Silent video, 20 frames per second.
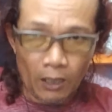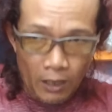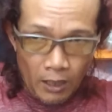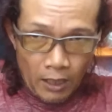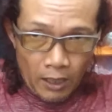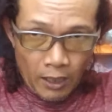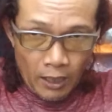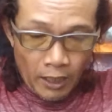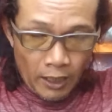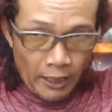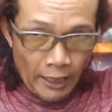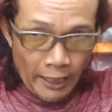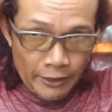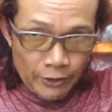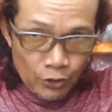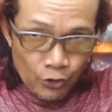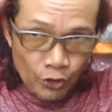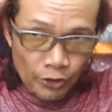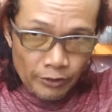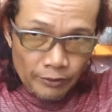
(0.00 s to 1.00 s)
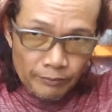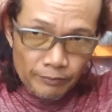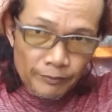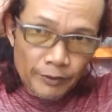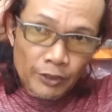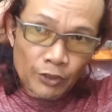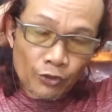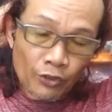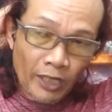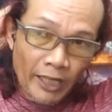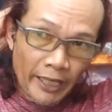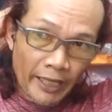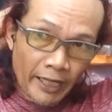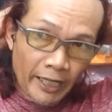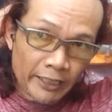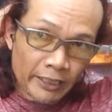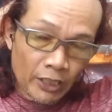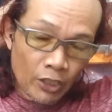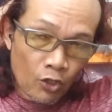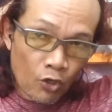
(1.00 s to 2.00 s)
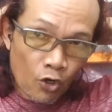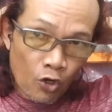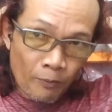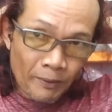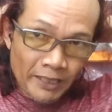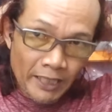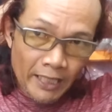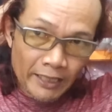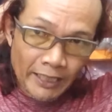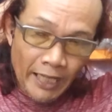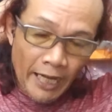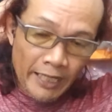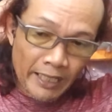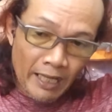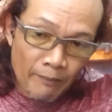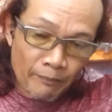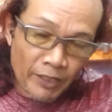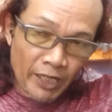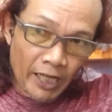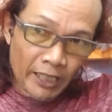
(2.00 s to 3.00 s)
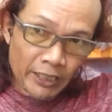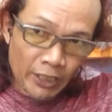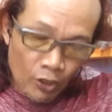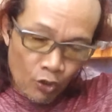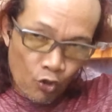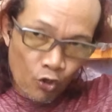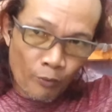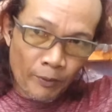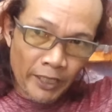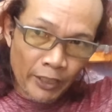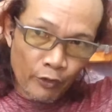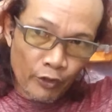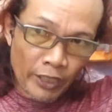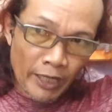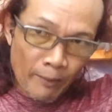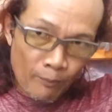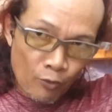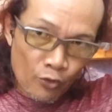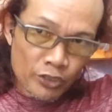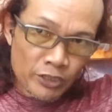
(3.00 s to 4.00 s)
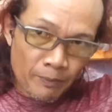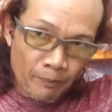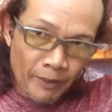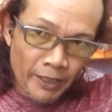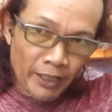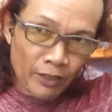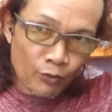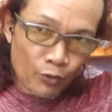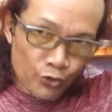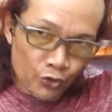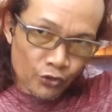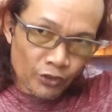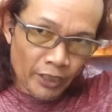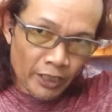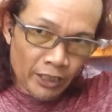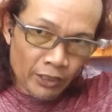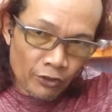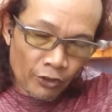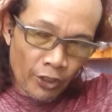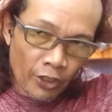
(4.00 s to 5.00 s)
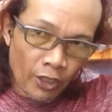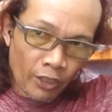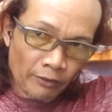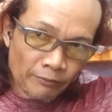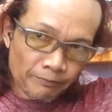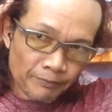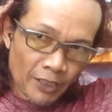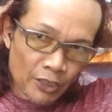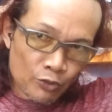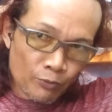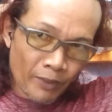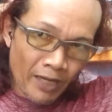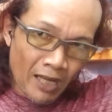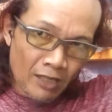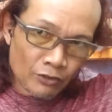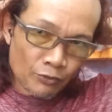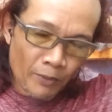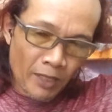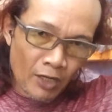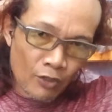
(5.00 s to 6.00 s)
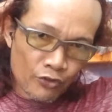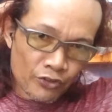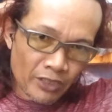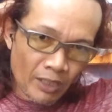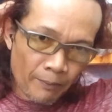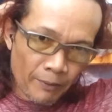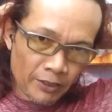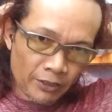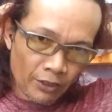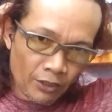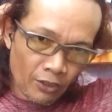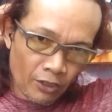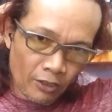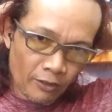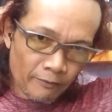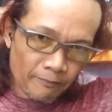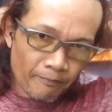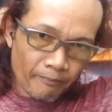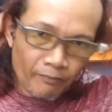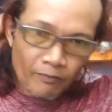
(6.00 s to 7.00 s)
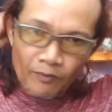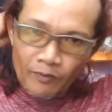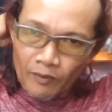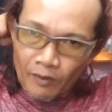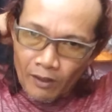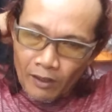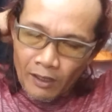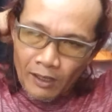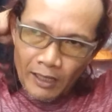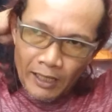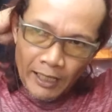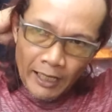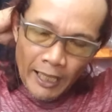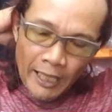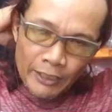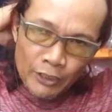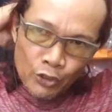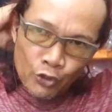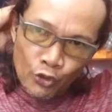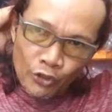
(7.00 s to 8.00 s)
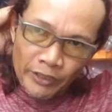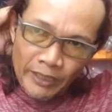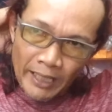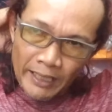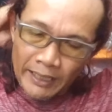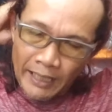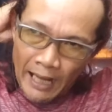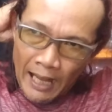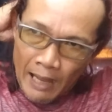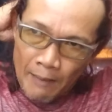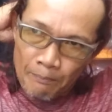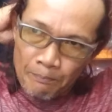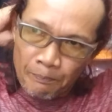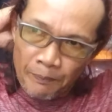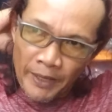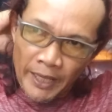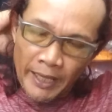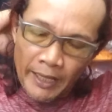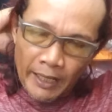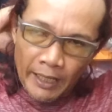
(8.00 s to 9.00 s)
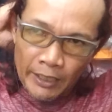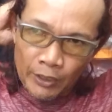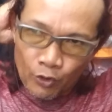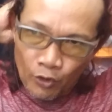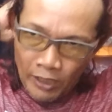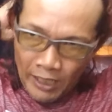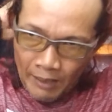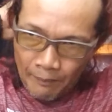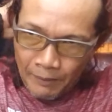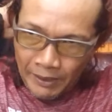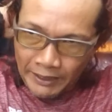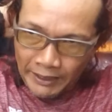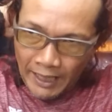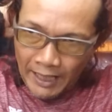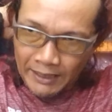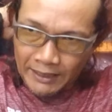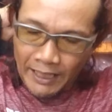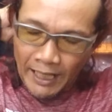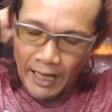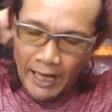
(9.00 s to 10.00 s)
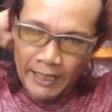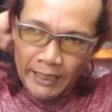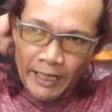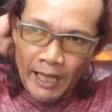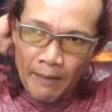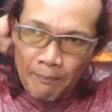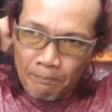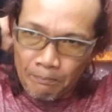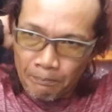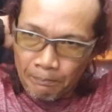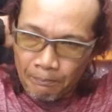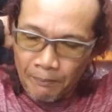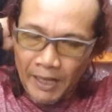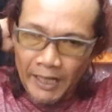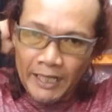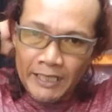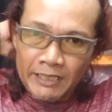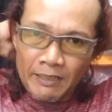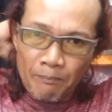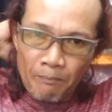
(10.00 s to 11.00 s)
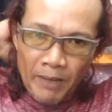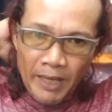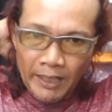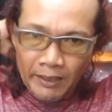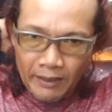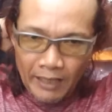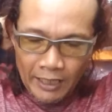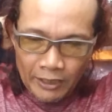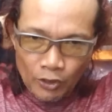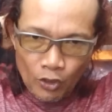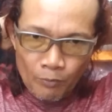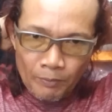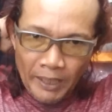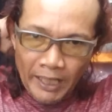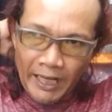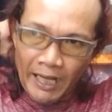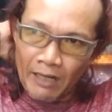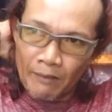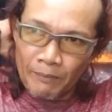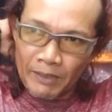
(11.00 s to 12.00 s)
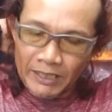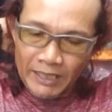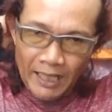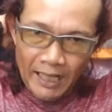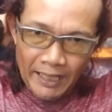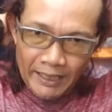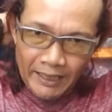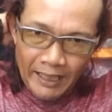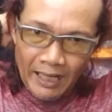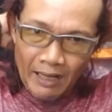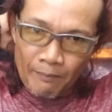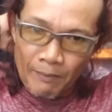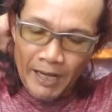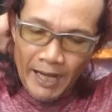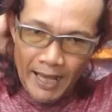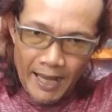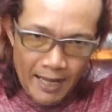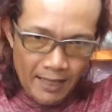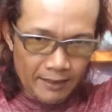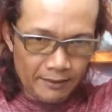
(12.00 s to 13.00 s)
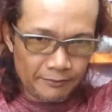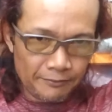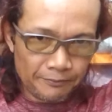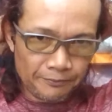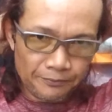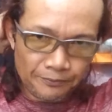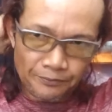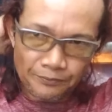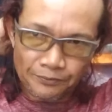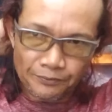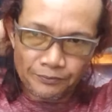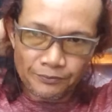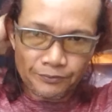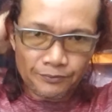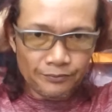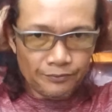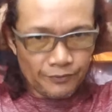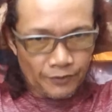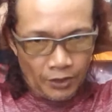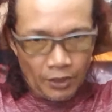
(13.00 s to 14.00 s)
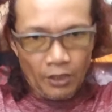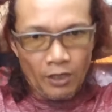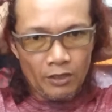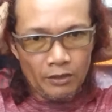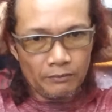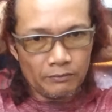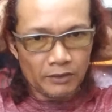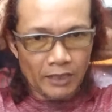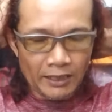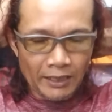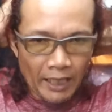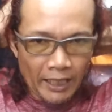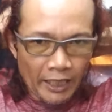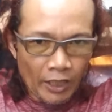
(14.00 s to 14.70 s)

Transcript: Uh, lanjut itulah yang ketiga batang terandam yang ketiga berikut nama, sifat dan wujud tadi itu ya tidak sembarang sembarang ucapan aja doh lanjut nan kampe adalah batang tarandam manajemen atau bekal menjalankan amanah yo tata